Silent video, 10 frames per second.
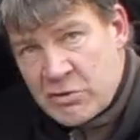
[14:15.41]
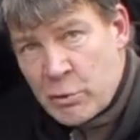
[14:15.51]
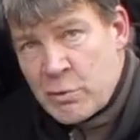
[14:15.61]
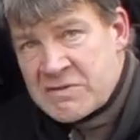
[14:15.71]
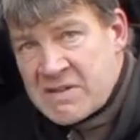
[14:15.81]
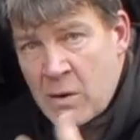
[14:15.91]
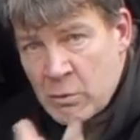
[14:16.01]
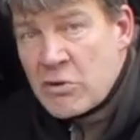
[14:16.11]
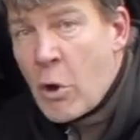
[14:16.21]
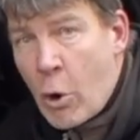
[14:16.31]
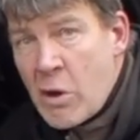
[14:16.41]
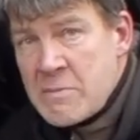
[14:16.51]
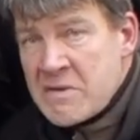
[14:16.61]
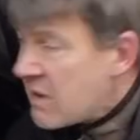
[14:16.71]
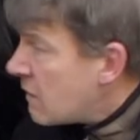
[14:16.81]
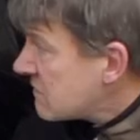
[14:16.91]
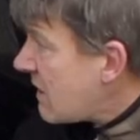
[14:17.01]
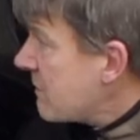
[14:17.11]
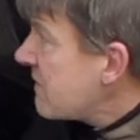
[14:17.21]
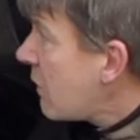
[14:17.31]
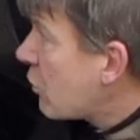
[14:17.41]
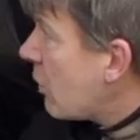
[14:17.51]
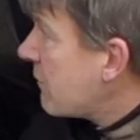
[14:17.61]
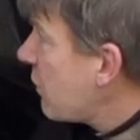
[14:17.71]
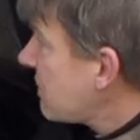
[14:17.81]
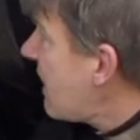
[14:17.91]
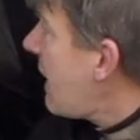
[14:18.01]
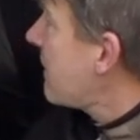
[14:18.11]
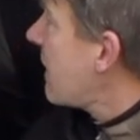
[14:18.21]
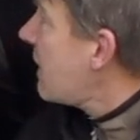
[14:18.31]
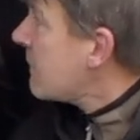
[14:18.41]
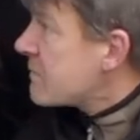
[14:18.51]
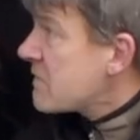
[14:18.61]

größer und geräumiger und damit auch komfortabler.